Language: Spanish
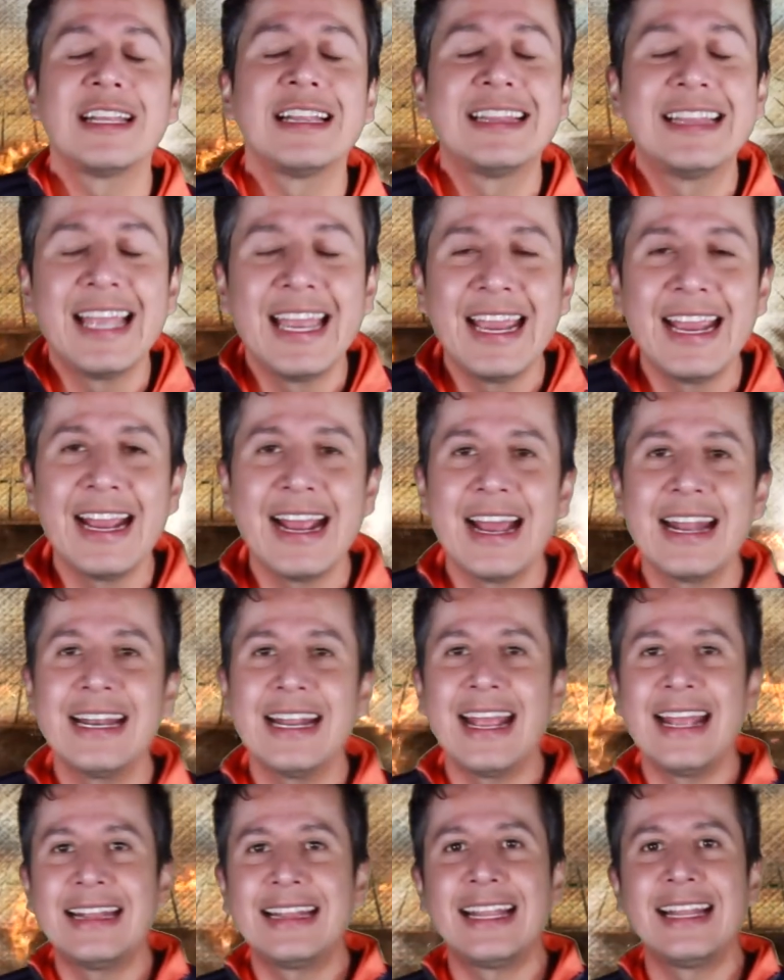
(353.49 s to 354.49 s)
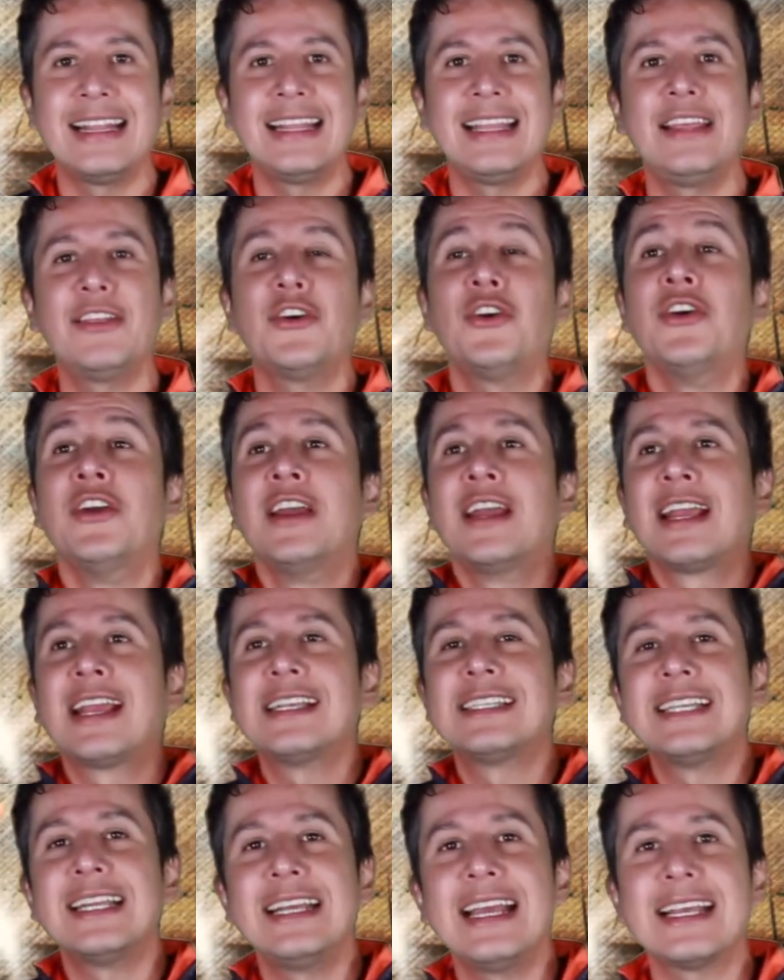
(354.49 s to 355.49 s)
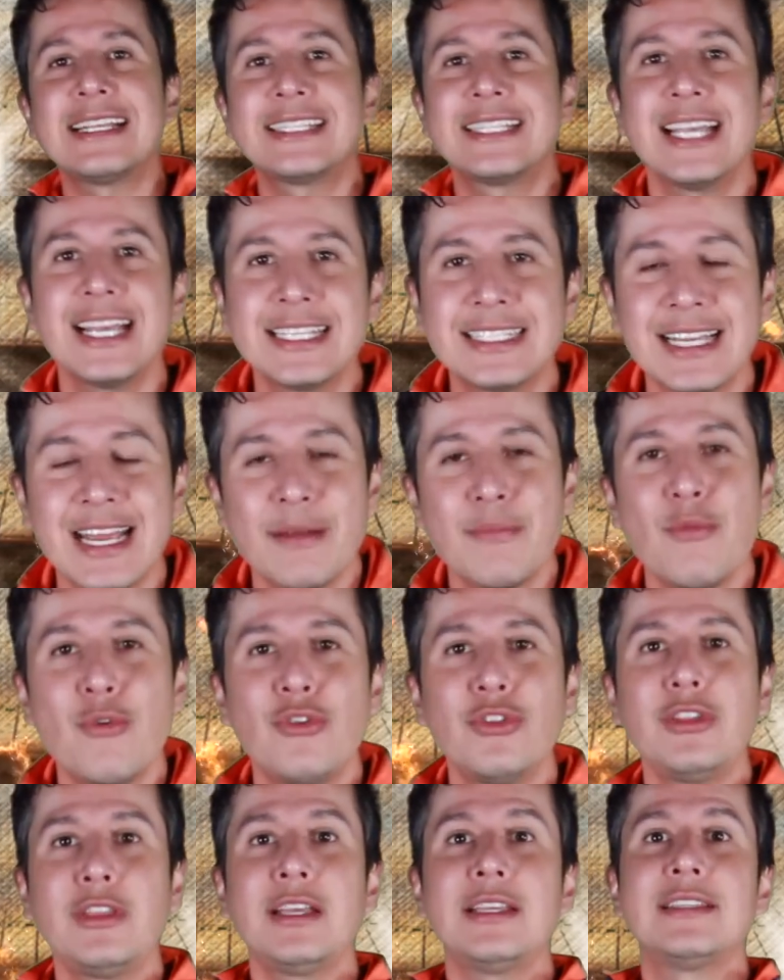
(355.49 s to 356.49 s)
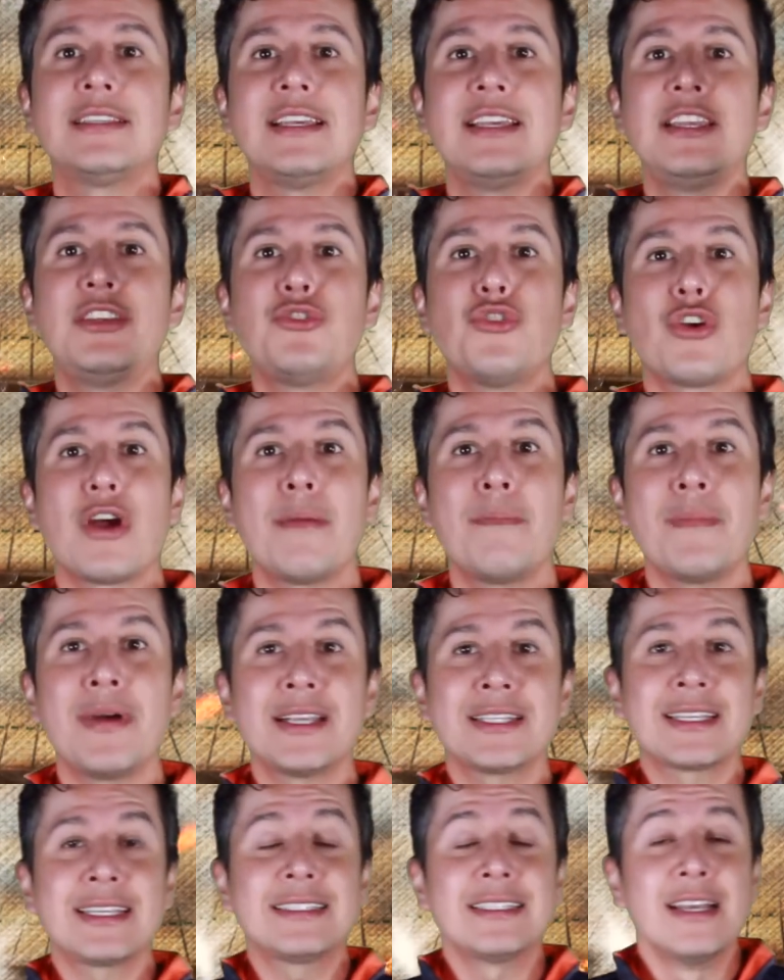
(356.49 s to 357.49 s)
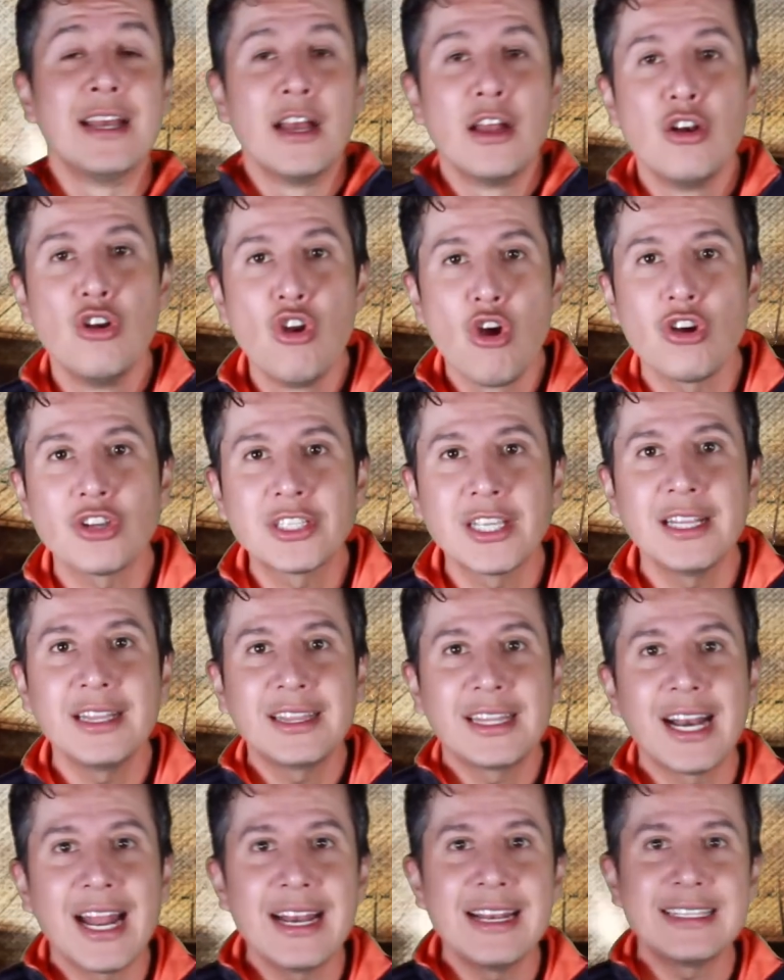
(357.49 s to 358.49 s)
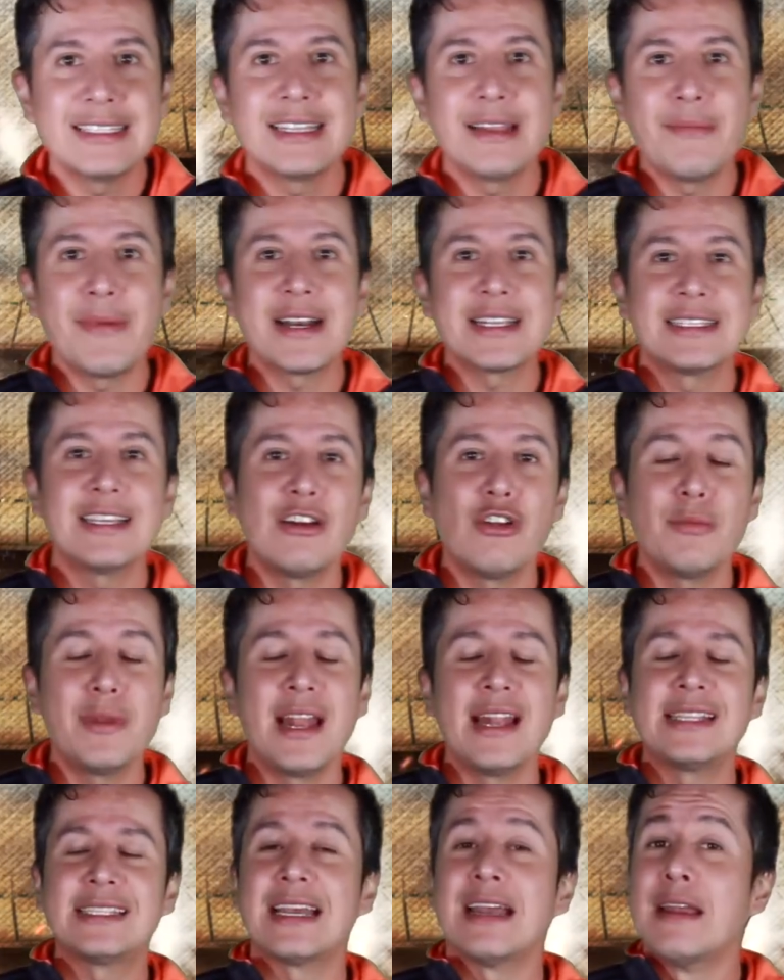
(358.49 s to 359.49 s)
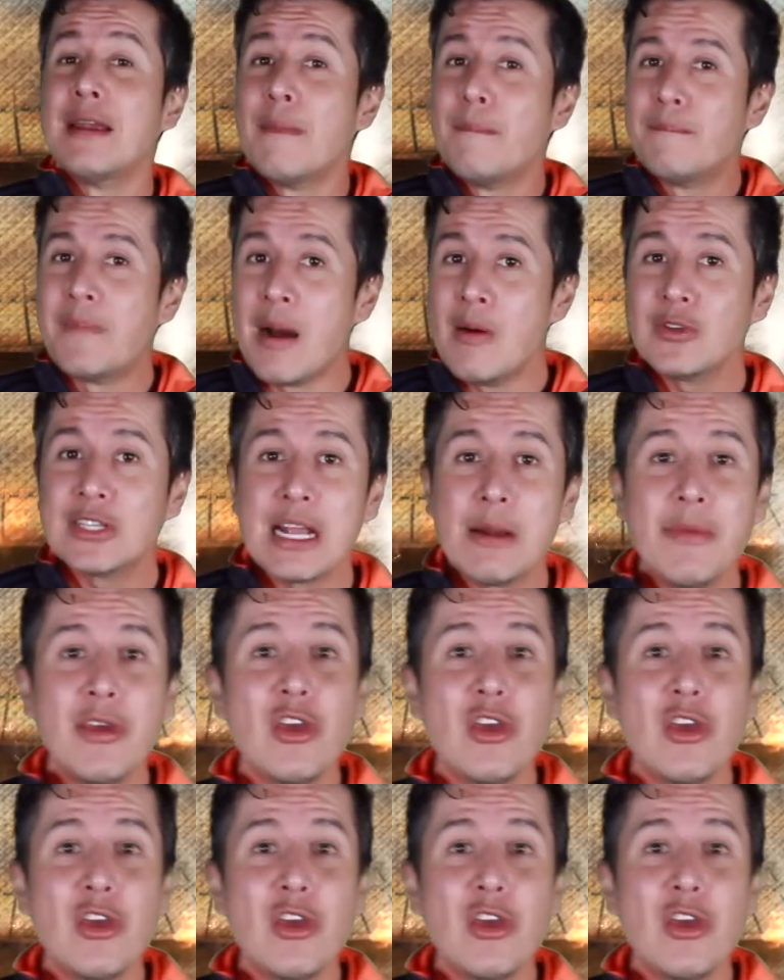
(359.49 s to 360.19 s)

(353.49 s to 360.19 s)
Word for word: sí, tengan entendido que sería César Montes y Johan Vázquez los centrales de Marcelo Bielsa. Vamos al